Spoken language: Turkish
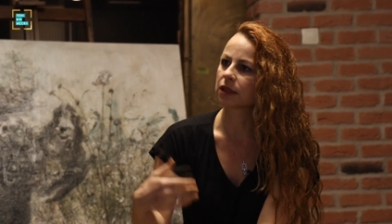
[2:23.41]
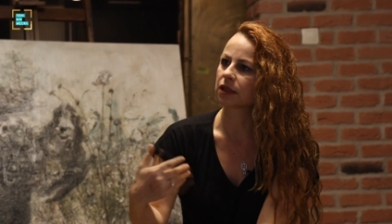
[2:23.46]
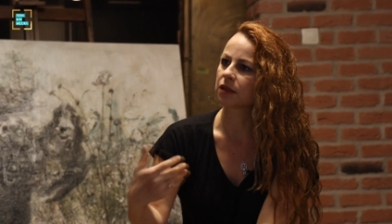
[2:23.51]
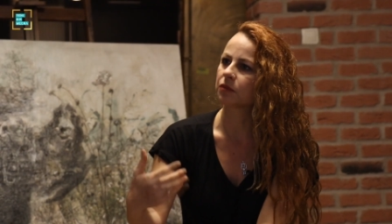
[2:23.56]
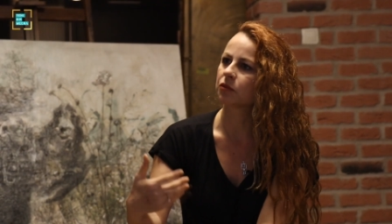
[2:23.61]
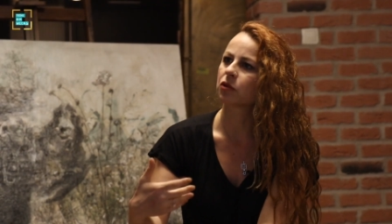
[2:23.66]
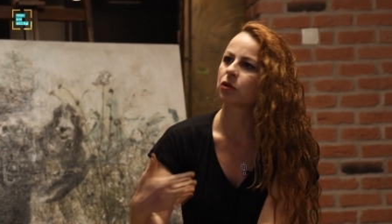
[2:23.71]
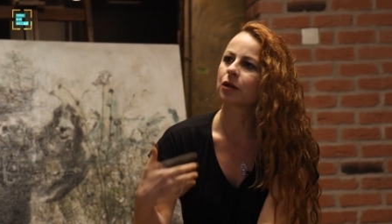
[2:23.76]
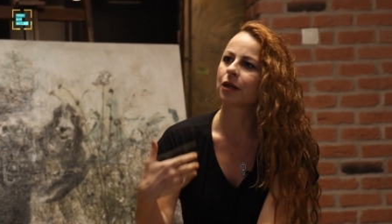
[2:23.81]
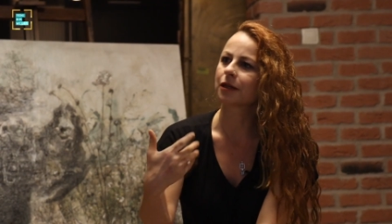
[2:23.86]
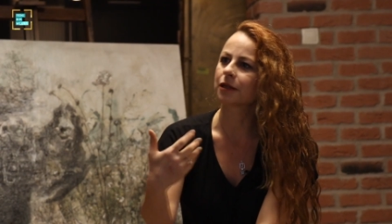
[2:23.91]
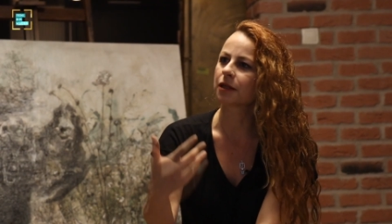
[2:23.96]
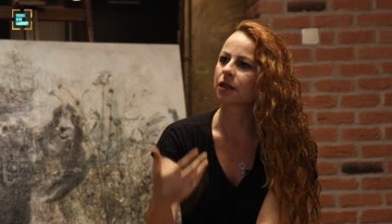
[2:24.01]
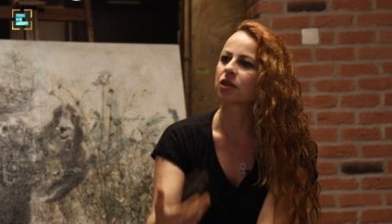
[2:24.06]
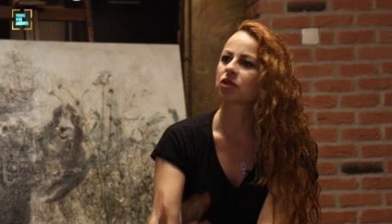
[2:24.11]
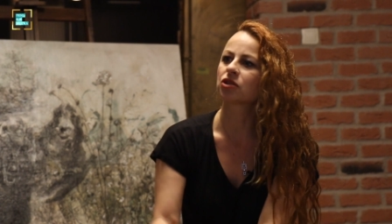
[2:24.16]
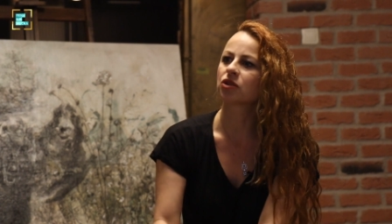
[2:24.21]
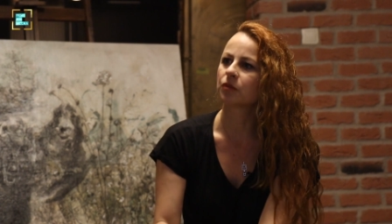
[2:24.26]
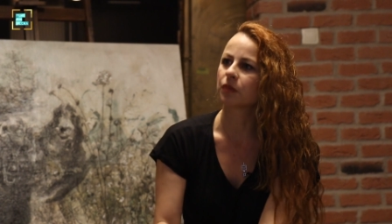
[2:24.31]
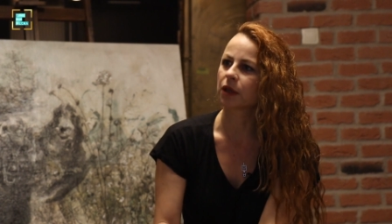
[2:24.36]
gidip oralarda
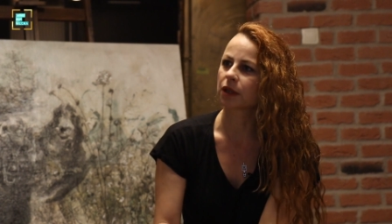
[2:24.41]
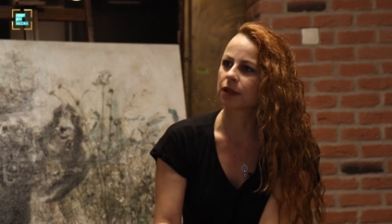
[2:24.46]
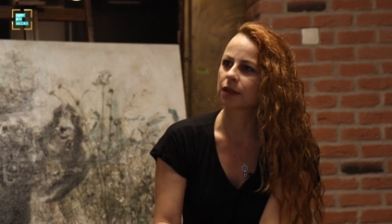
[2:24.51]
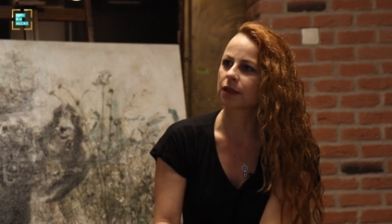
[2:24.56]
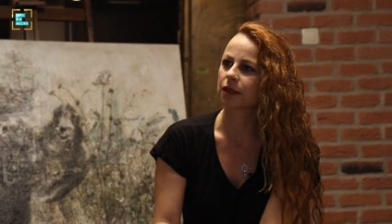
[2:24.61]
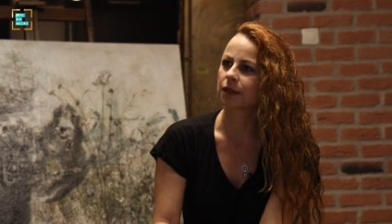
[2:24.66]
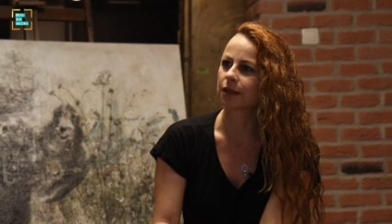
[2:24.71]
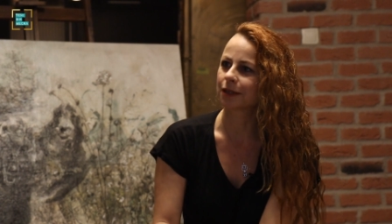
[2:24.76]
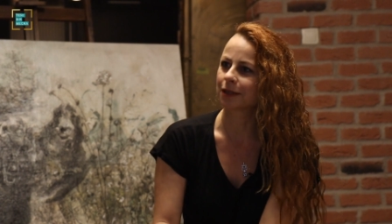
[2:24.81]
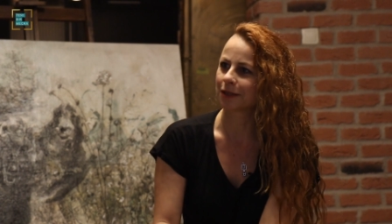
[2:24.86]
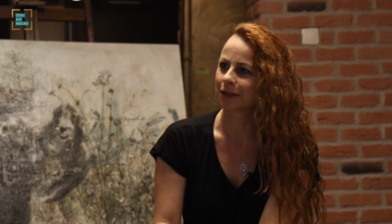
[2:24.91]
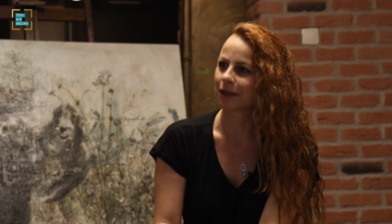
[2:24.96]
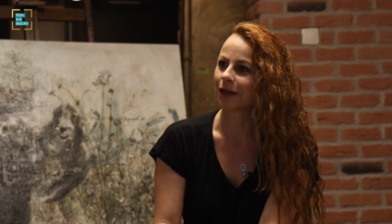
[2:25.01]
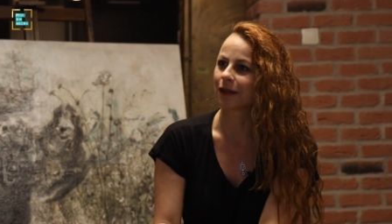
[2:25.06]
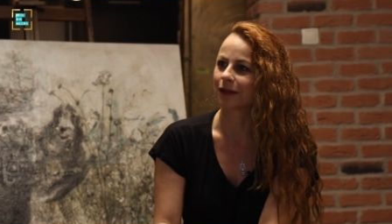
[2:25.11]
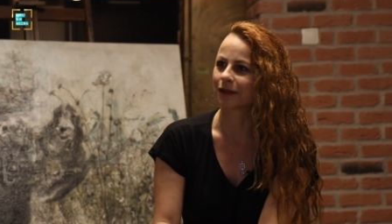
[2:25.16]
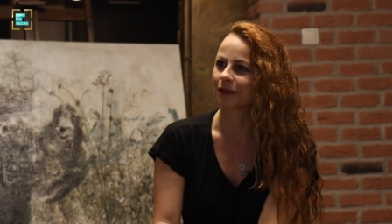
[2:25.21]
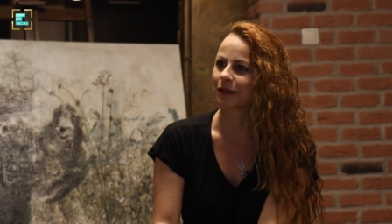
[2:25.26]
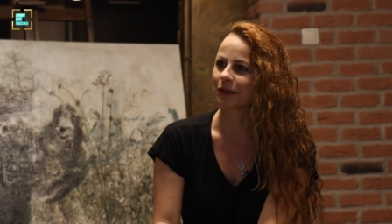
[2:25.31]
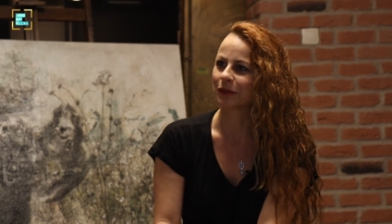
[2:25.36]
yaşamak gerektiğini
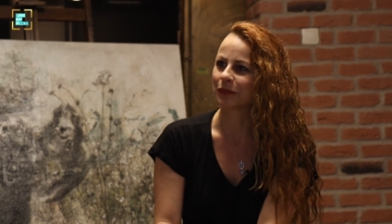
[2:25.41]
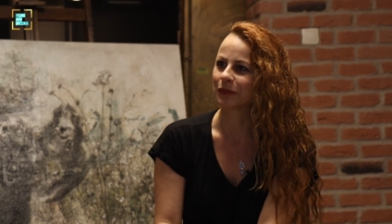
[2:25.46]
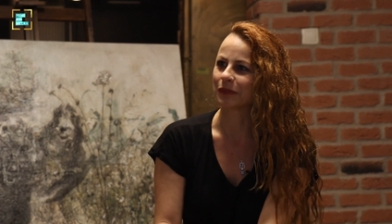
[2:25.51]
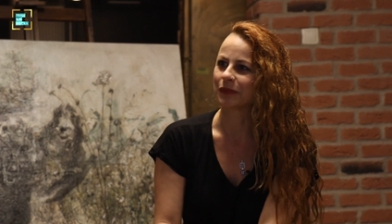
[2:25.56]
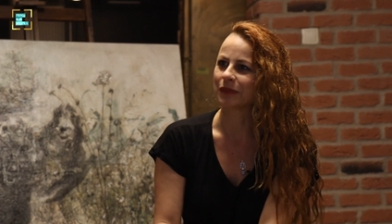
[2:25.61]
anladım.